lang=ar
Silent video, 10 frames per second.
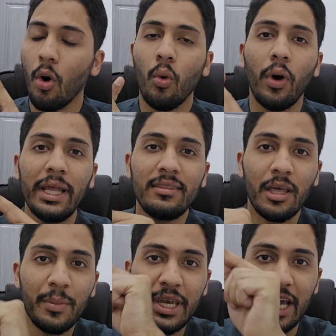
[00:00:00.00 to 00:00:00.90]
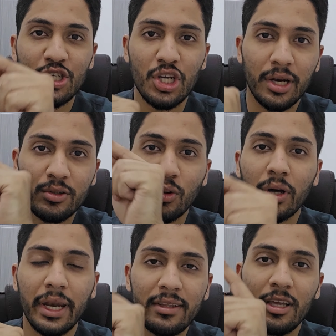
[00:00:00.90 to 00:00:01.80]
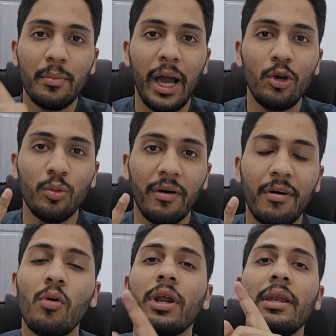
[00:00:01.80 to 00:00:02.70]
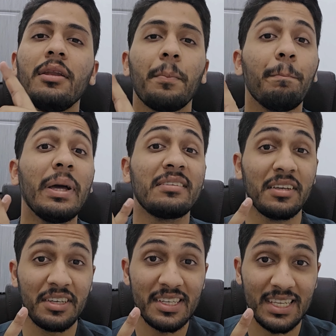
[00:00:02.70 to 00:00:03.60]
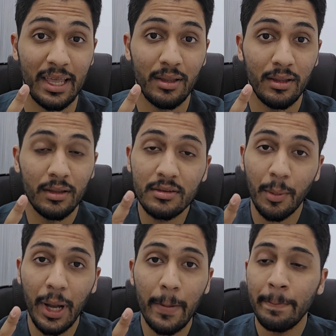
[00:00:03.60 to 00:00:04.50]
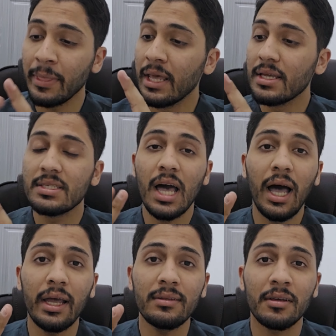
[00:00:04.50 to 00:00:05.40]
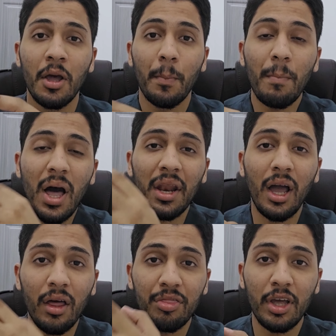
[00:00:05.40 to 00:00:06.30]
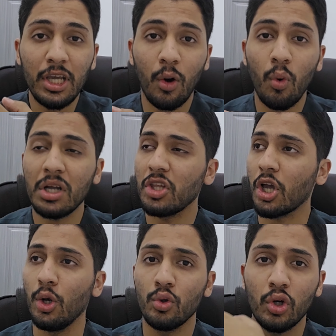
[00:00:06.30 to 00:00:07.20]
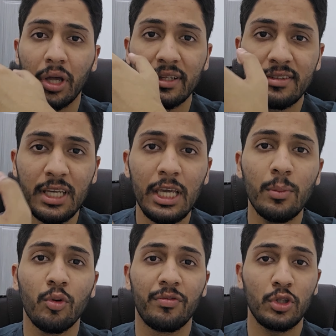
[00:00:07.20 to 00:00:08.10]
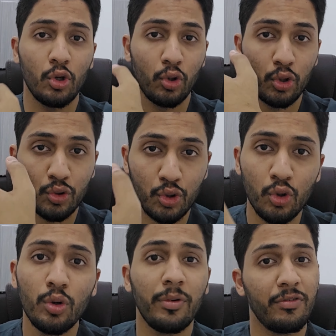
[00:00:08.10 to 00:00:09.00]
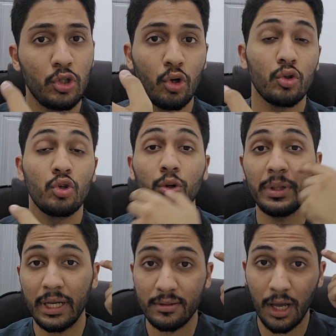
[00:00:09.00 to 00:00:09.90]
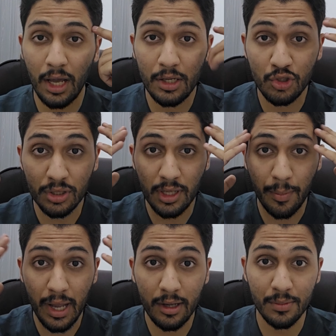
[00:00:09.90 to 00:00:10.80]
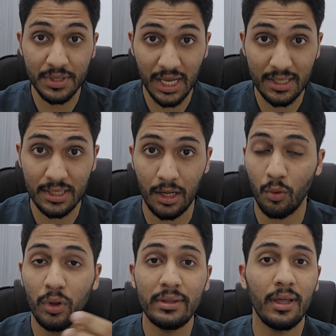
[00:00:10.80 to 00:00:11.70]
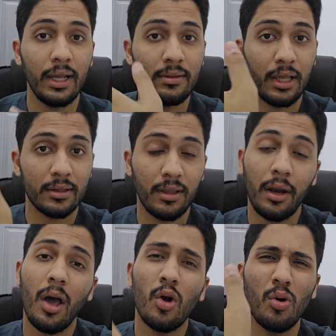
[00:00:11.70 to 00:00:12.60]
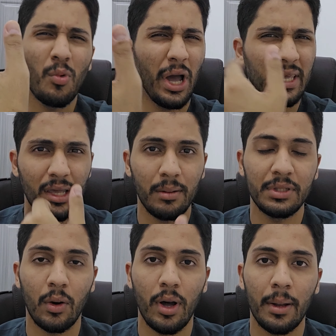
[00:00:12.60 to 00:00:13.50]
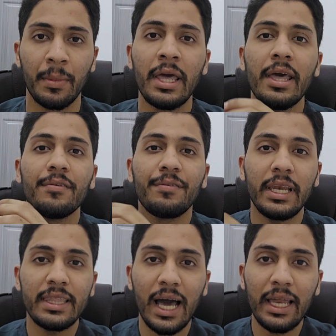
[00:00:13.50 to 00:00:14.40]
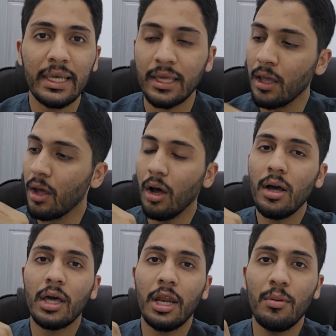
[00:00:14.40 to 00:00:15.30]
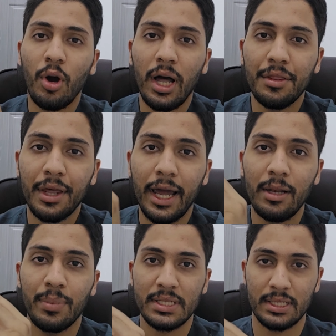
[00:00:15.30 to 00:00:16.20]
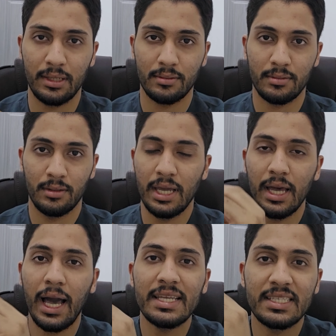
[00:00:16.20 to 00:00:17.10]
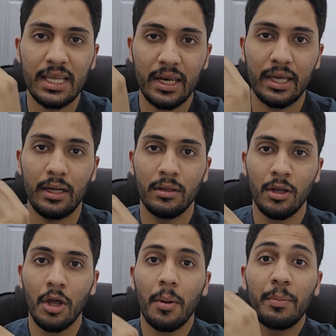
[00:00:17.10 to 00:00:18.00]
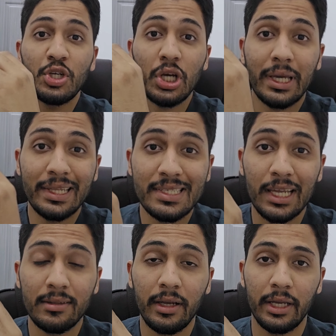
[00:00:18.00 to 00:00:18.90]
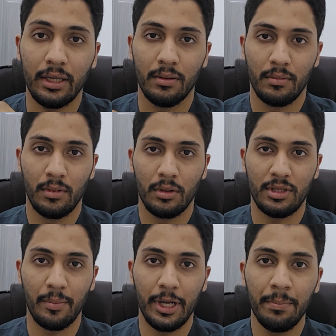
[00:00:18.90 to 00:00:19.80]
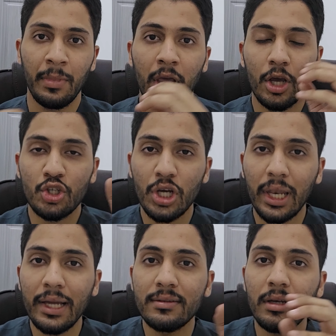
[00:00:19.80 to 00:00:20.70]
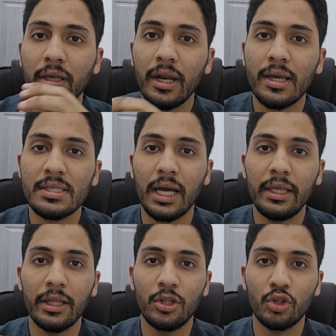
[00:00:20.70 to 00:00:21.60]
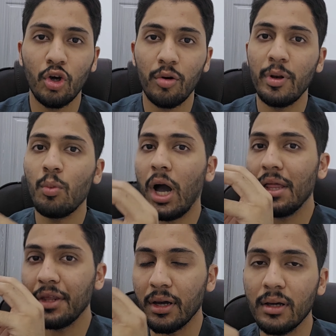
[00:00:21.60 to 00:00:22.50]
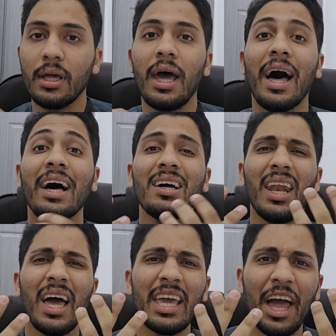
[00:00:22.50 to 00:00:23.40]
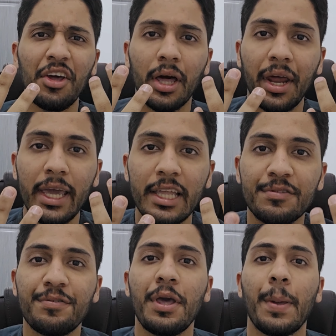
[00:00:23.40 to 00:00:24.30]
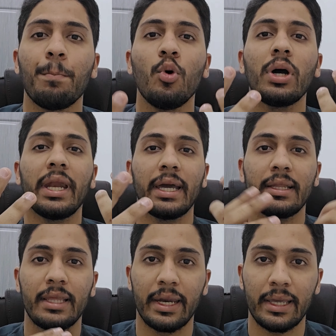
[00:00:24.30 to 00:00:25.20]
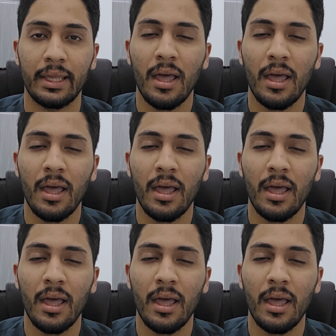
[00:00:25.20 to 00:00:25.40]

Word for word: وانت من اشرت وقريت المعلومه فورا ما تنسى تمام زائد ما راح تضيع وقتك انه تقرا ديب وفيديو يوتيوب وفيديو يوتيوب يحتاج دماغ مصحصح وانت عندك تراكم وايام دوام فلذلك اقرا المحاضره على البسيط آه، على السريع بشكل سطحي تمام الشغلات اللي يركز عليها الدكتور بالمحاضره اقراها اقراها يعني قرايه فهم مو قرايه درخ